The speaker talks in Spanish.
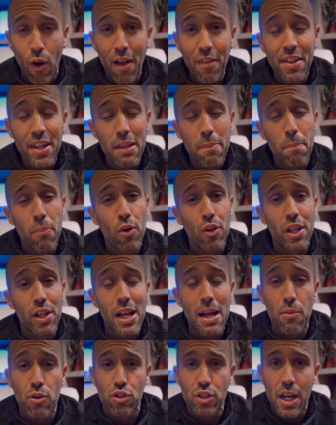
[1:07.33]
Antes
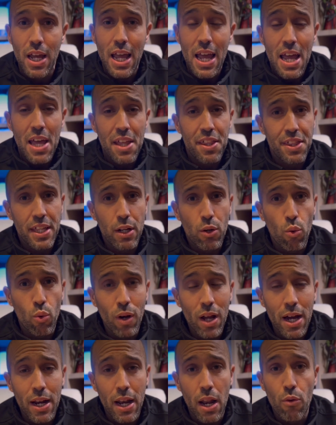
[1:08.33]
podríamos
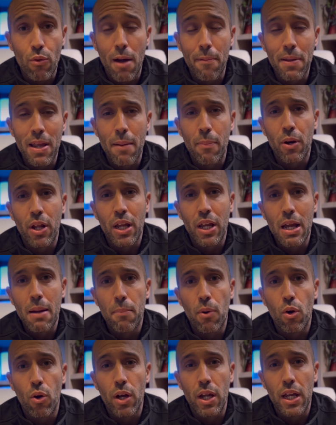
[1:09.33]
circular en una vía, por
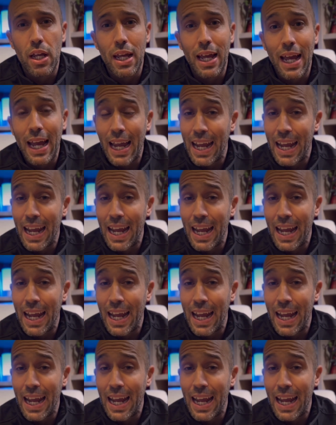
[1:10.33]
ejemplo, eh,